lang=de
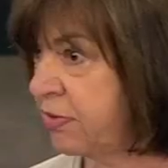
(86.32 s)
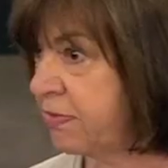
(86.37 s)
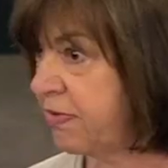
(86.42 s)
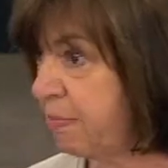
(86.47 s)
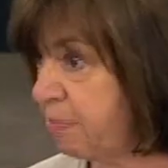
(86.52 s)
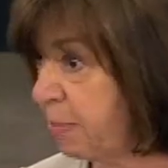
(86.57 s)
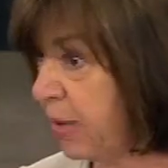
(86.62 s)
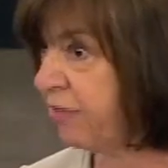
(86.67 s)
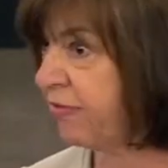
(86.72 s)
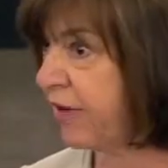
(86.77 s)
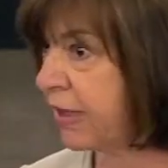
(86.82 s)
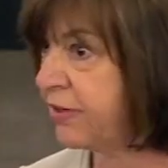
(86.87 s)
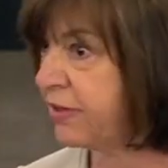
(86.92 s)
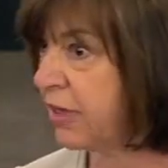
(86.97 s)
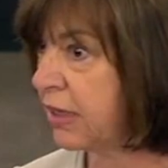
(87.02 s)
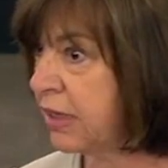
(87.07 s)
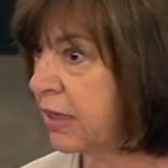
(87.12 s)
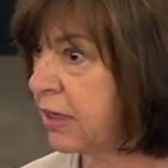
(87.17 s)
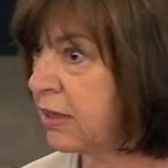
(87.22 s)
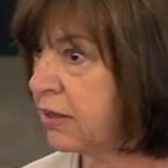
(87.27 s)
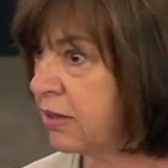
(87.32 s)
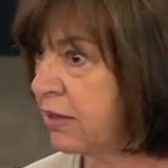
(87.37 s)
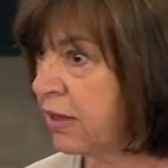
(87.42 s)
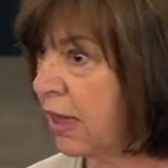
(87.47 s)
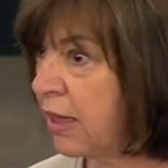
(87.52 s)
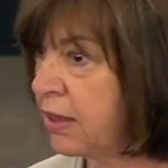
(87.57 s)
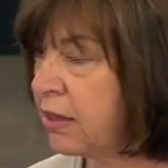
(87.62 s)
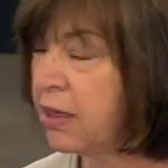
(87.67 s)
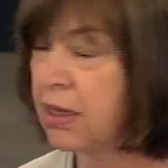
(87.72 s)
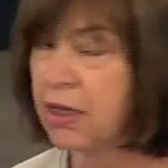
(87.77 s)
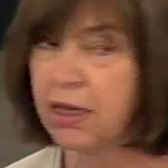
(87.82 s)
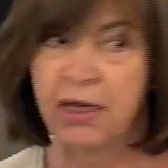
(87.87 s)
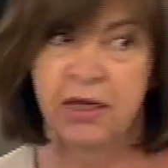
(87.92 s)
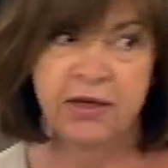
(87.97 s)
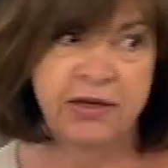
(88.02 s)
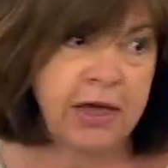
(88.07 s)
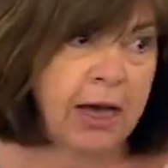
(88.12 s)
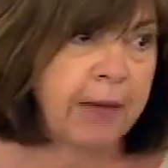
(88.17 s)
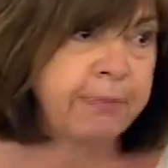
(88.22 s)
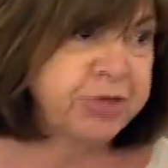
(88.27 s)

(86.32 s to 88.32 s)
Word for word: nicht mehr weitergehen kann. Die